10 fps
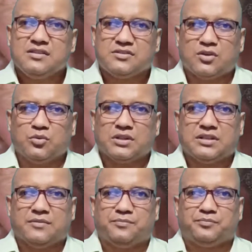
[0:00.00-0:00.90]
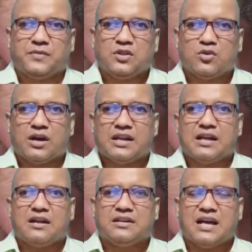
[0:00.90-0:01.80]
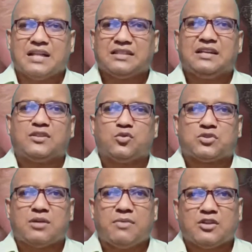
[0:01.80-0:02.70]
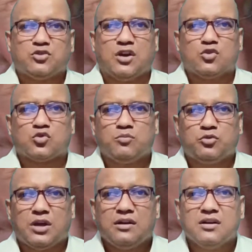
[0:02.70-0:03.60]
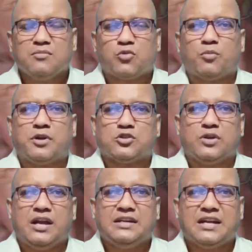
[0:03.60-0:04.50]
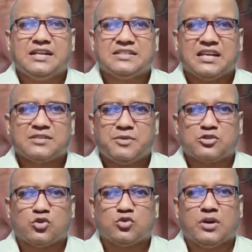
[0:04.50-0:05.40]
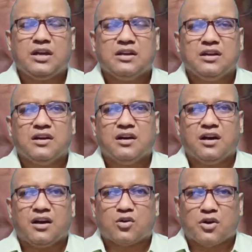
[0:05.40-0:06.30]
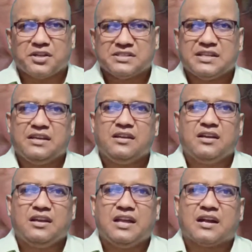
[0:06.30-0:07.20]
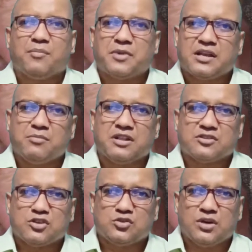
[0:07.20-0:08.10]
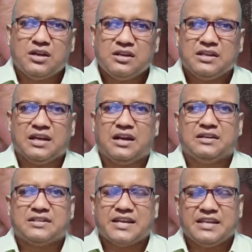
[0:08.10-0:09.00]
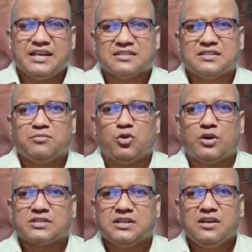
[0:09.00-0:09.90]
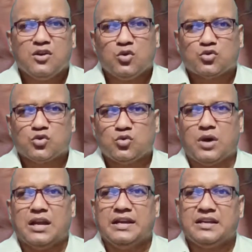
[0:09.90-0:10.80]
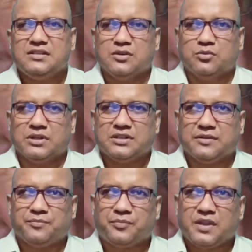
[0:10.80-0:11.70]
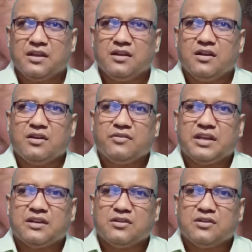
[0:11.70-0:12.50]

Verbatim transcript: सूखा रखने की जरूरत है तो अगर नहाते हैं तो उसके बाद जो है उसको पूरा प्रॉपर जो है इंटरडिजिटल स्पेस को जो है कॉटन से या कपड़े की मदद से जो है या ड्राई एयर से ब्लोअर से उसको सुखा लेने की जरूरत है